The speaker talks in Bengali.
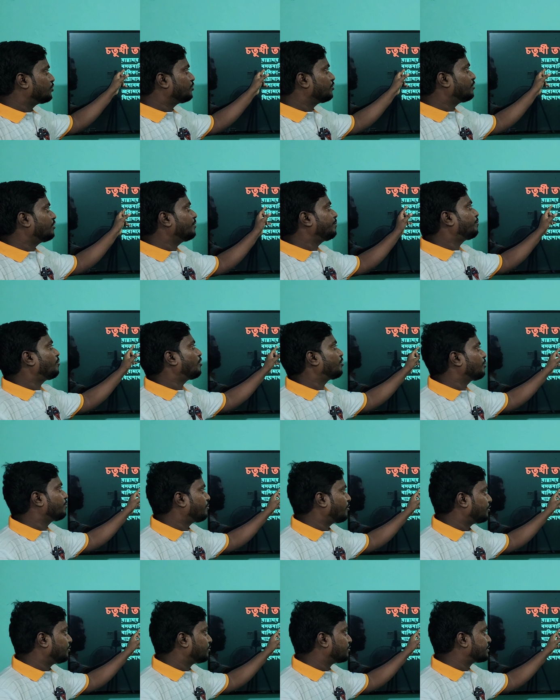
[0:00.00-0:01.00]
জন্য
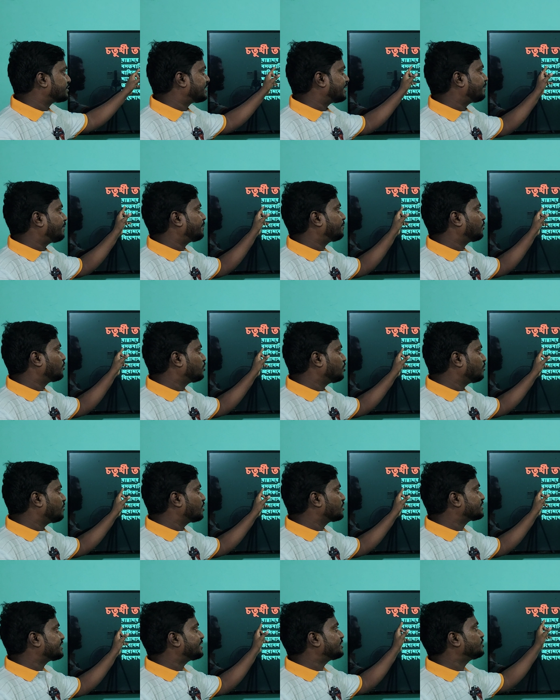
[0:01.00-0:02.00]
পরপদ হচ্ছে বা প্রথম
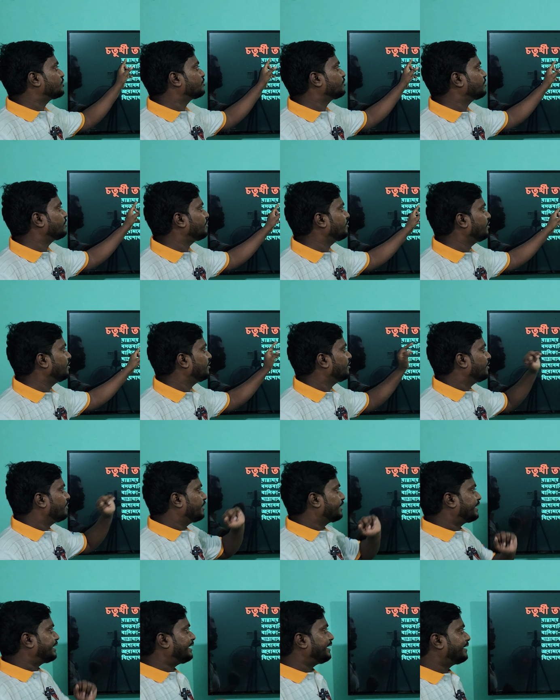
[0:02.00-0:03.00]
অংশের জন্য
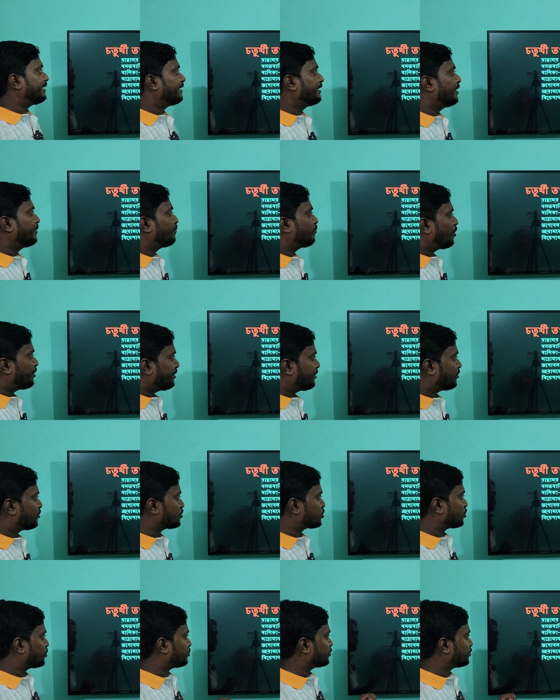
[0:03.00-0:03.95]
কি পরের অংশ